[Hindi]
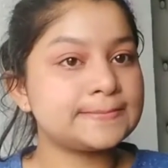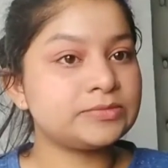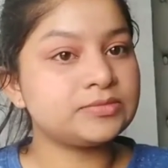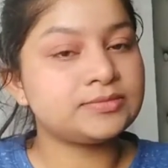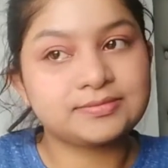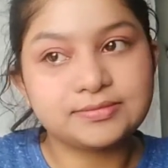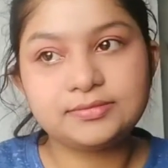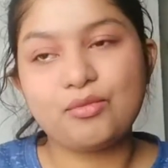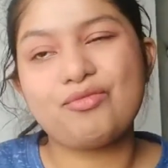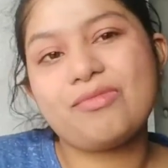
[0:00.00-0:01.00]
कैसे
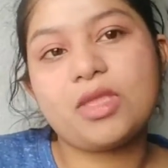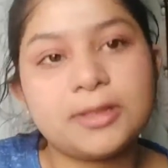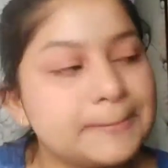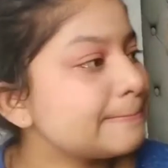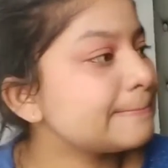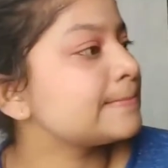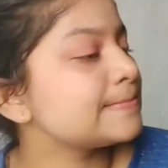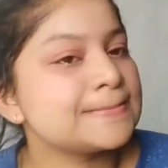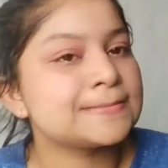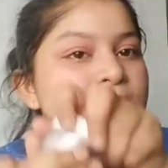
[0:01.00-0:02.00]
यहाँ पे लाइट काफ़ी ज़्यादा
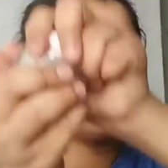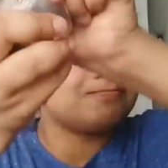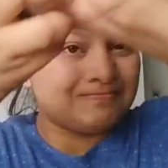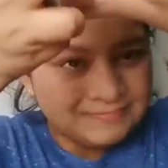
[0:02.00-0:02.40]
अच्छा आ रहा